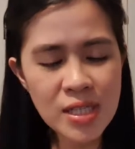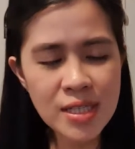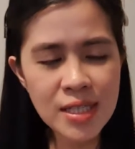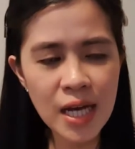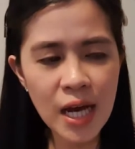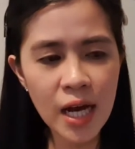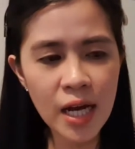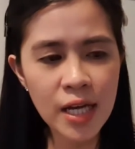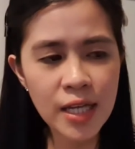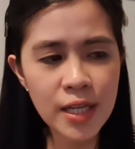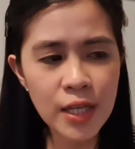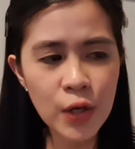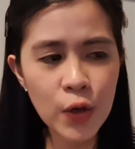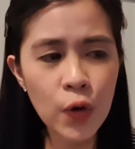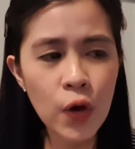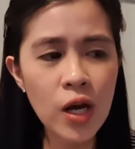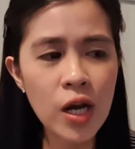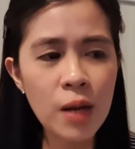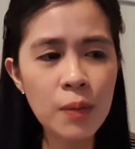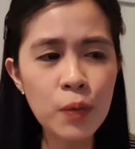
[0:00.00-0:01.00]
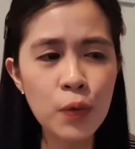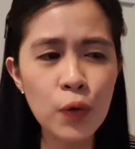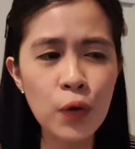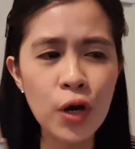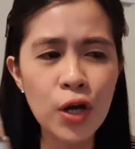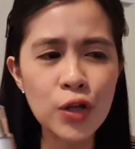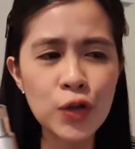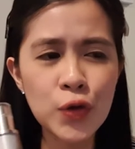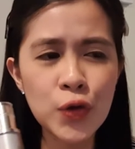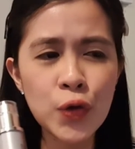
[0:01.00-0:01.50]
isa, hindi ko alam
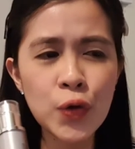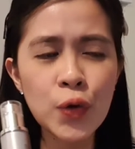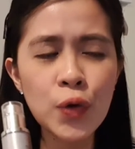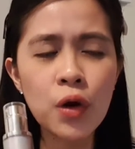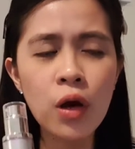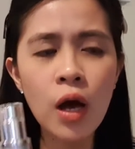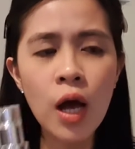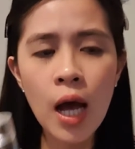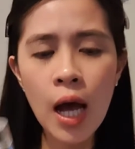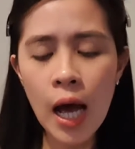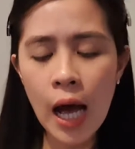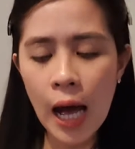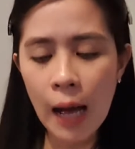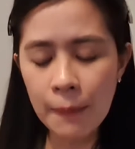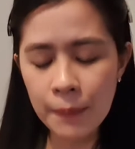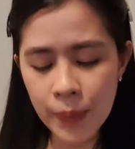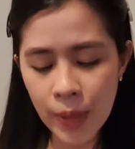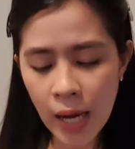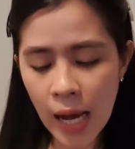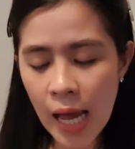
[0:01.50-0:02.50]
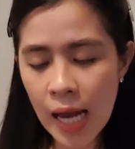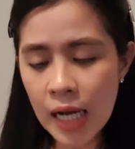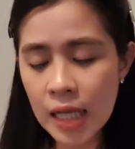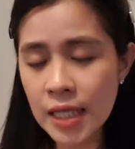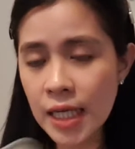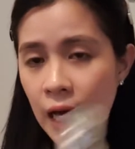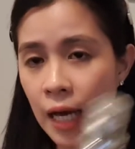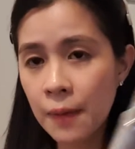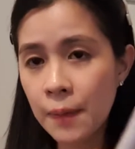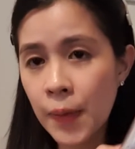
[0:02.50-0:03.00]
kung ano yung um,
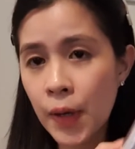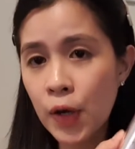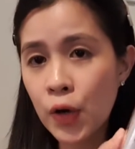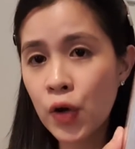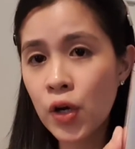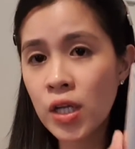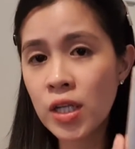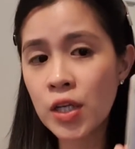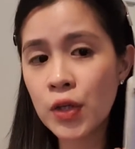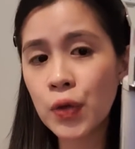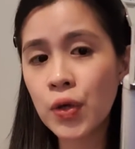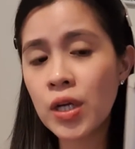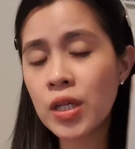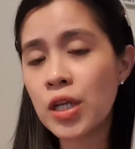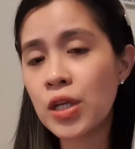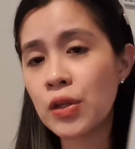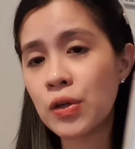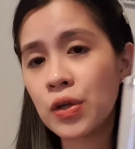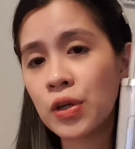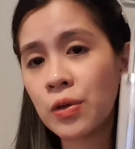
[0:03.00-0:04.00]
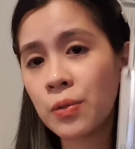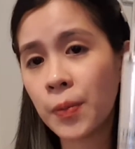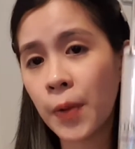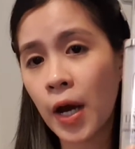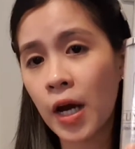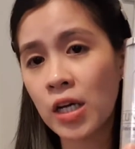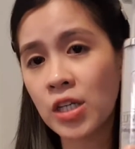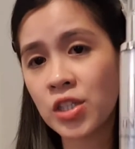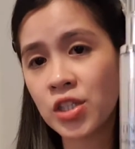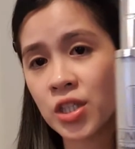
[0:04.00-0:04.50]
pangalan niya, pero ganitong ganito yung
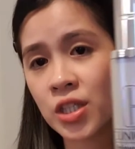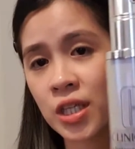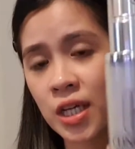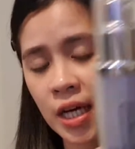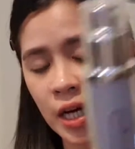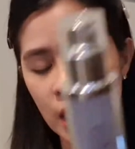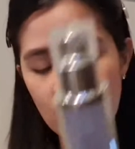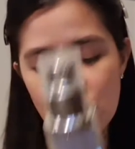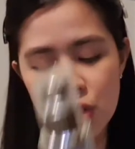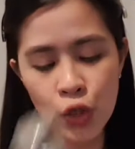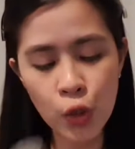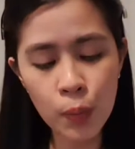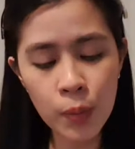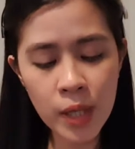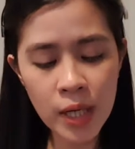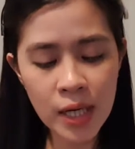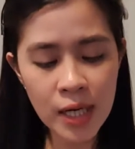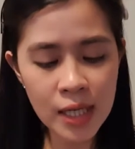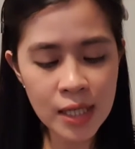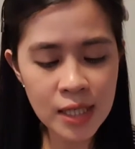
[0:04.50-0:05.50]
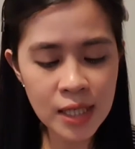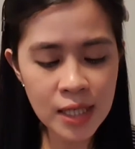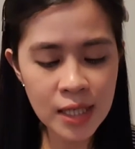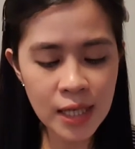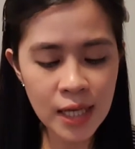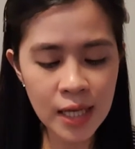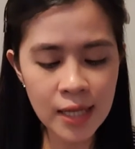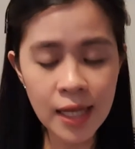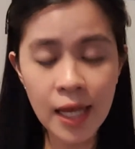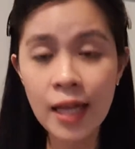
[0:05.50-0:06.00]
packaging niya guys. Sobrang ganda
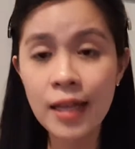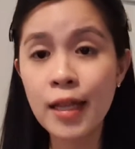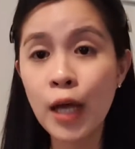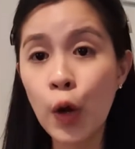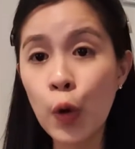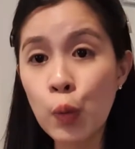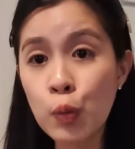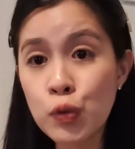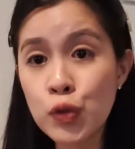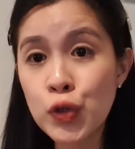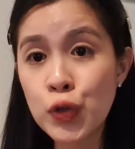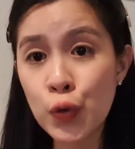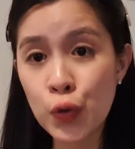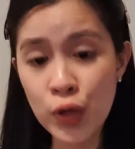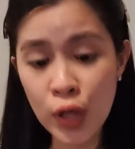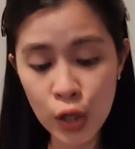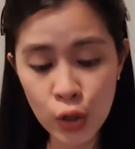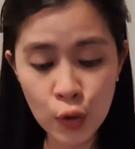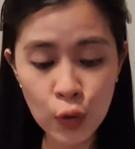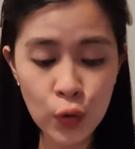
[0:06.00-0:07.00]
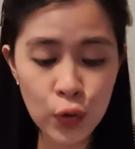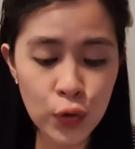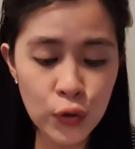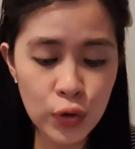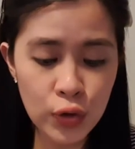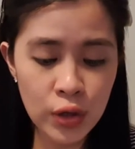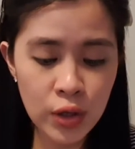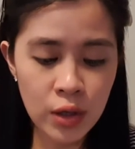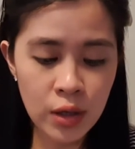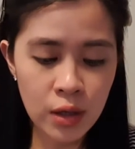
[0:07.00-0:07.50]
din and naubos ko na yun.
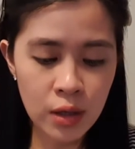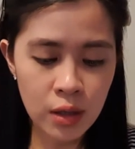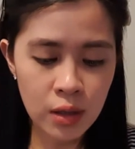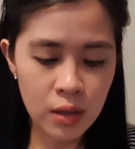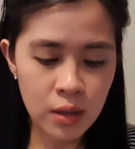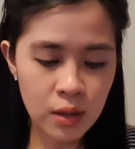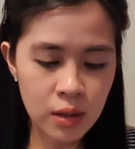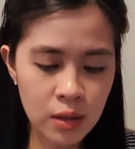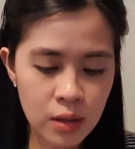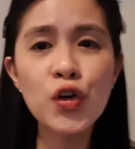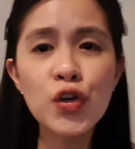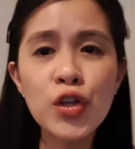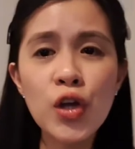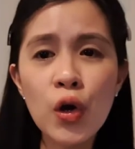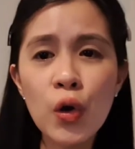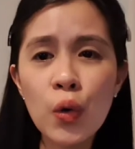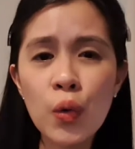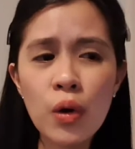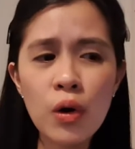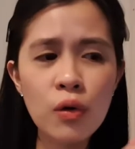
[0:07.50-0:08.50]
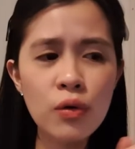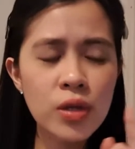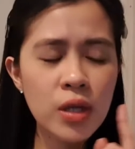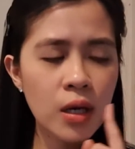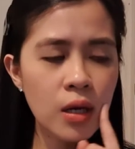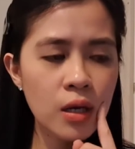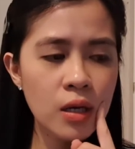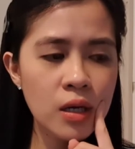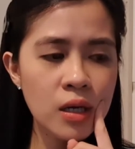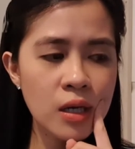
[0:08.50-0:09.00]
Ito nakuha ko
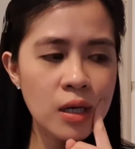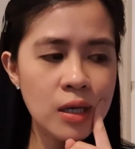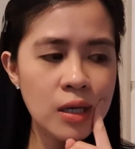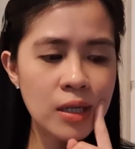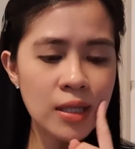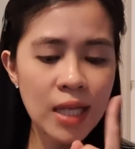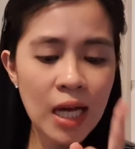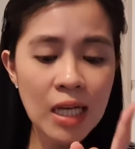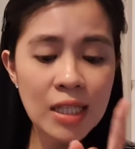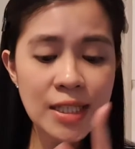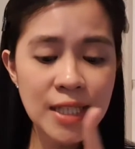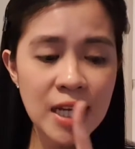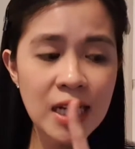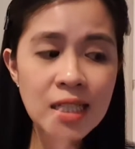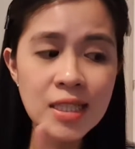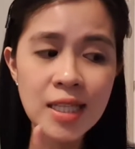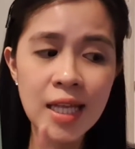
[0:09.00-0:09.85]
ng nakasigil